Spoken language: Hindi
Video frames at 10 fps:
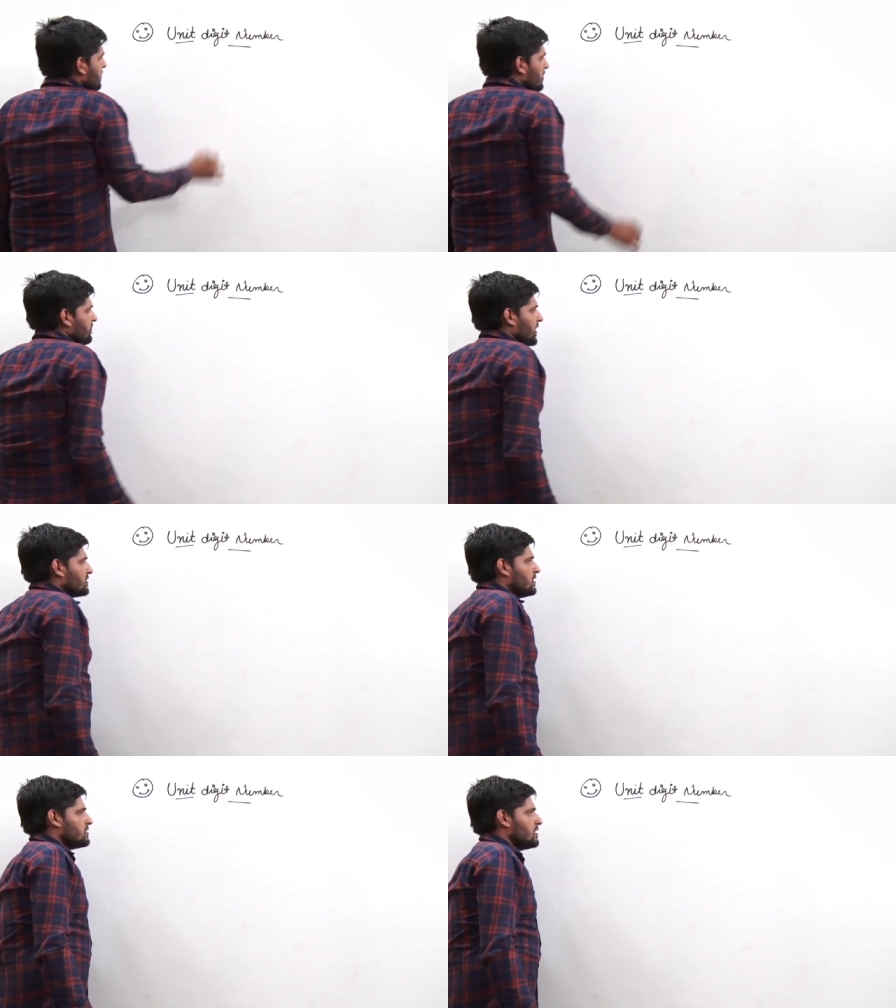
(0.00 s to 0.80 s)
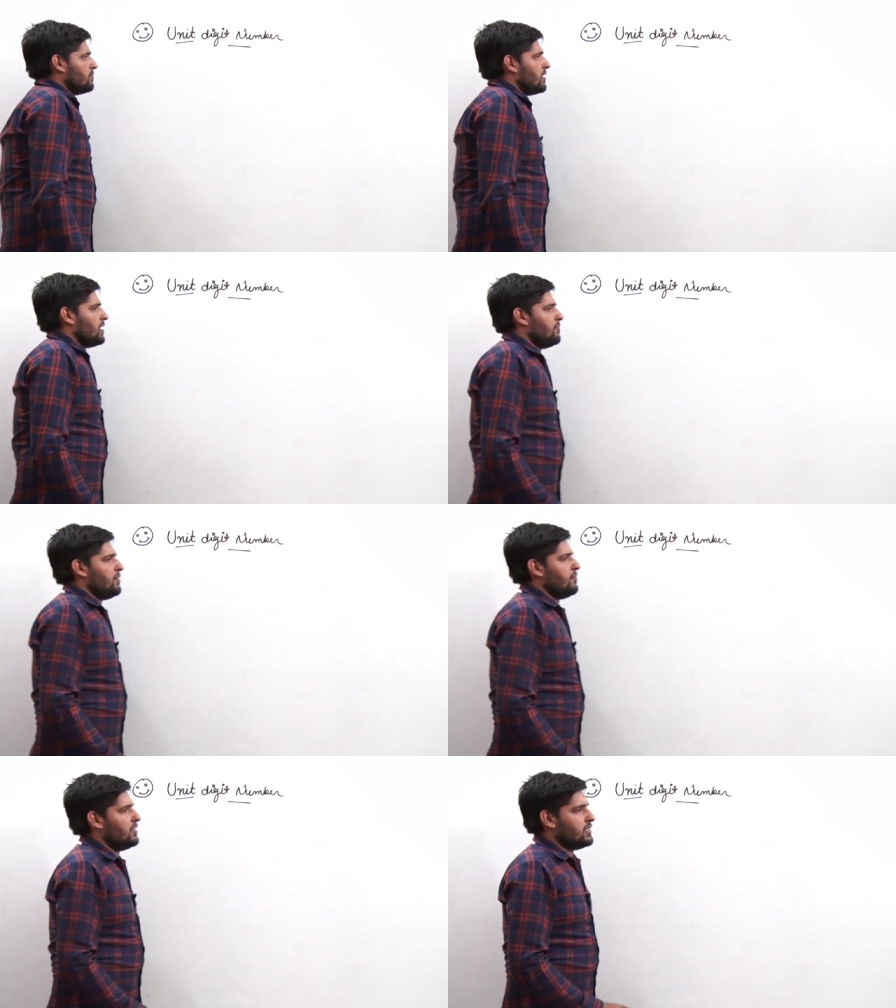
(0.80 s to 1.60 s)
था फैक्टर्स के बारे में
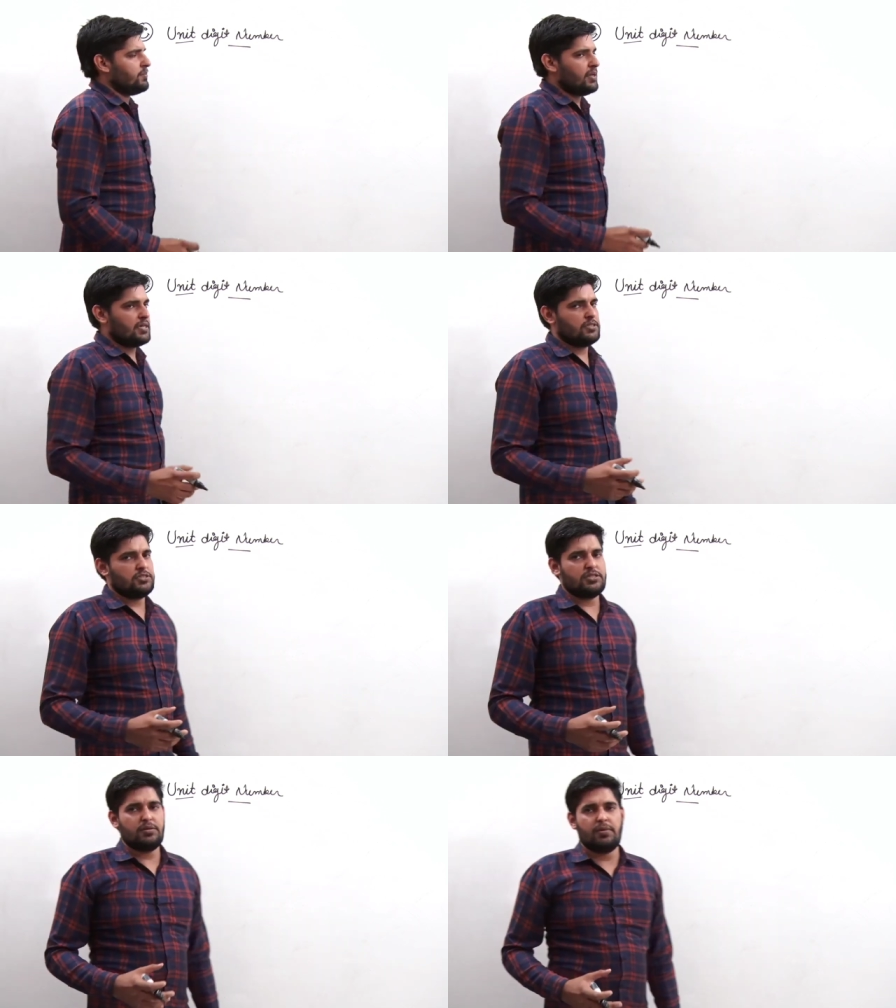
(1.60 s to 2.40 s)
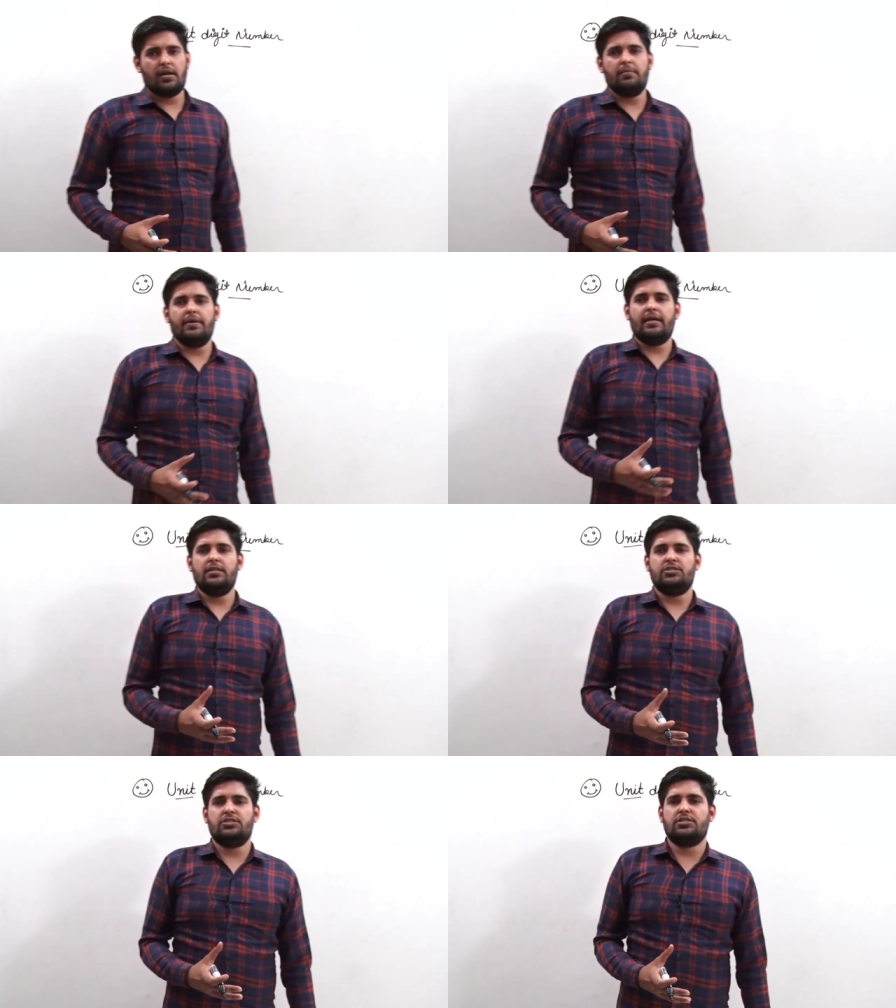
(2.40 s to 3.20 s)
मल्टीप्लिकेशन के बारे में
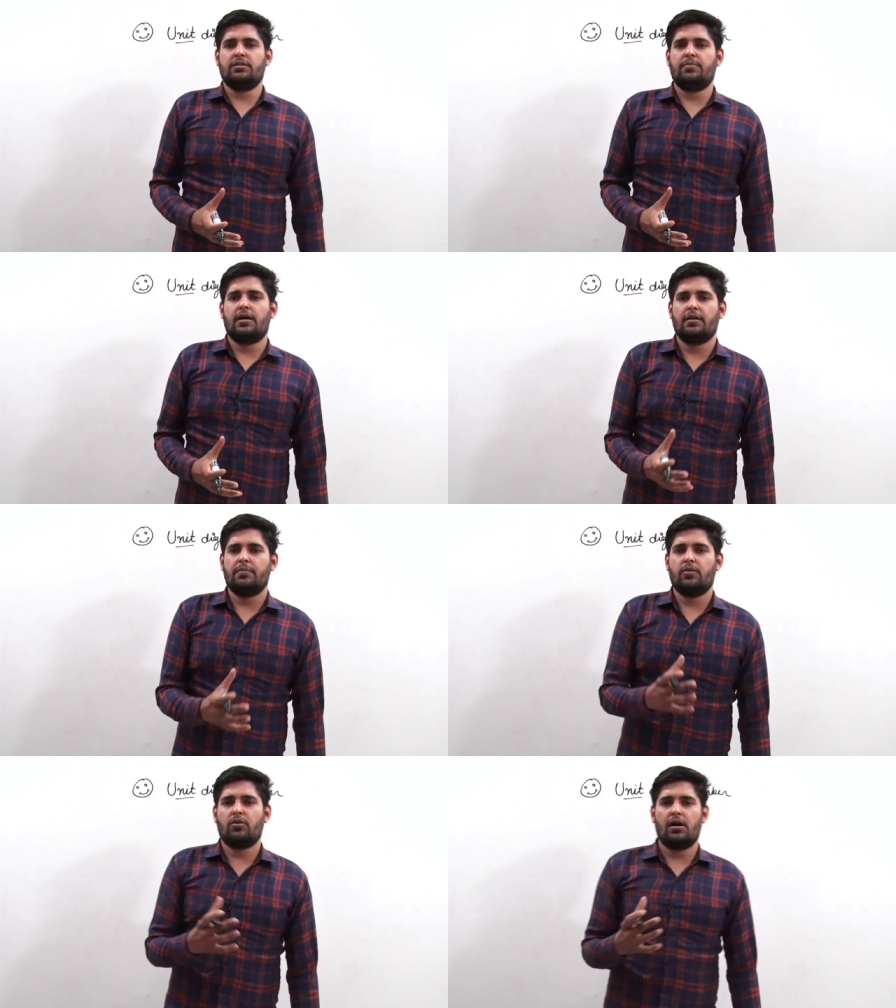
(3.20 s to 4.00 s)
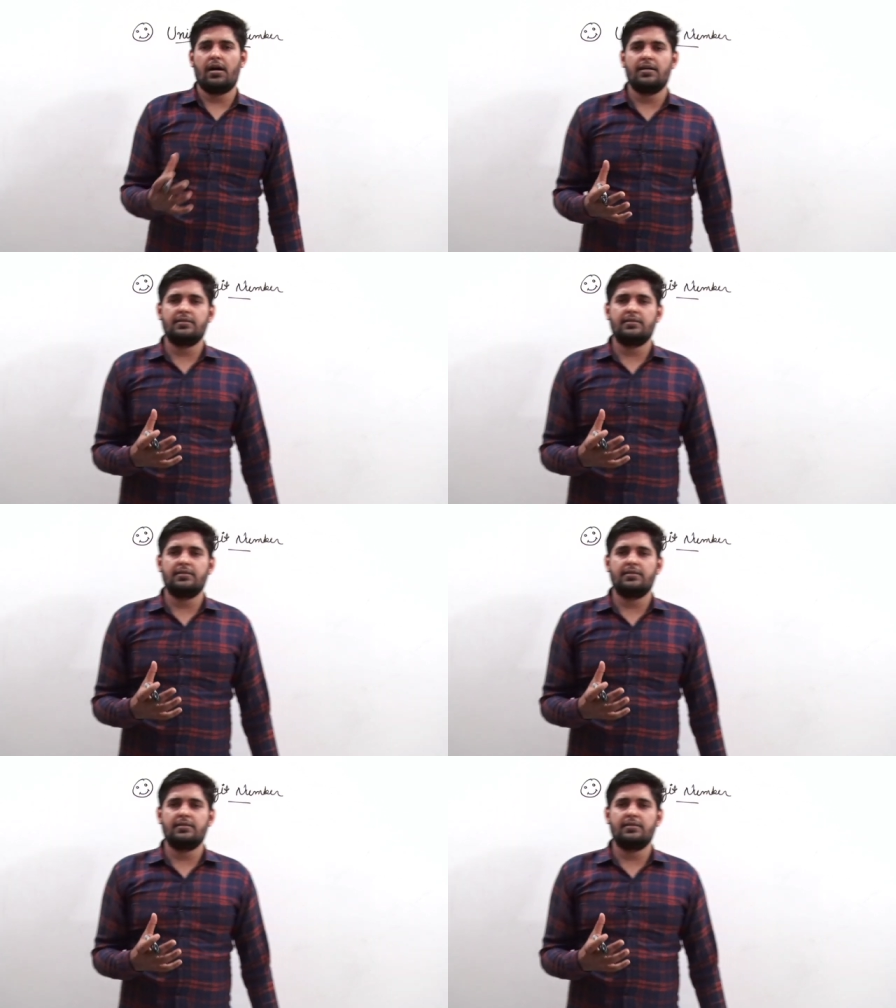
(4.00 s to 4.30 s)
एडिशन के बारे में और आज